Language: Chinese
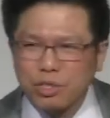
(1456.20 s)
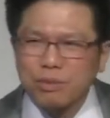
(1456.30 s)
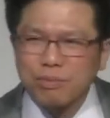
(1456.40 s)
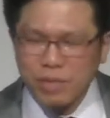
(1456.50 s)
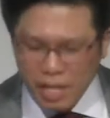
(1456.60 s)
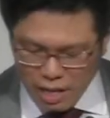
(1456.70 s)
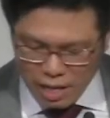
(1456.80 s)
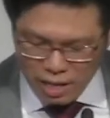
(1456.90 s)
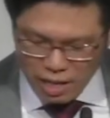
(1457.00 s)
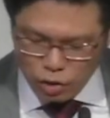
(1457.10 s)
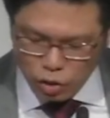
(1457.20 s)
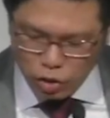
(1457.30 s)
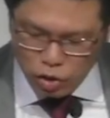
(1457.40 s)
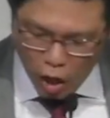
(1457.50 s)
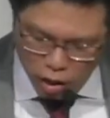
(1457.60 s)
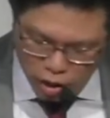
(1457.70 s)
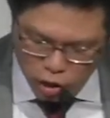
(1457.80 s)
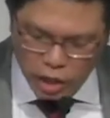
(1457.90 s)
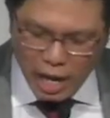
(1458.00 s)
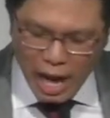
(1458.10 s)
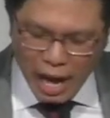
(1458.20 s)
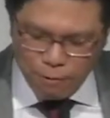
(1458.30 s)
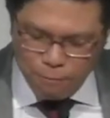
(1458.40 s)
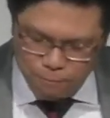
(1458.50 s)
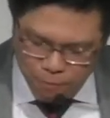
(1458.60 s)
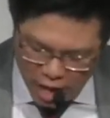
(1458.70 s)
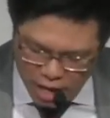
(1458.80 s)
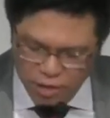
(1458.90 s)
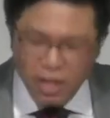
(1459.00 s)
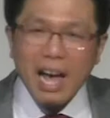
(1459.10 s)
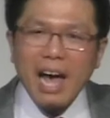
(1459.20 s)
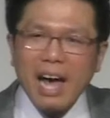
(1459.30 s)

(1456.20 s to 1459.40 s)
是在过去。他对上帝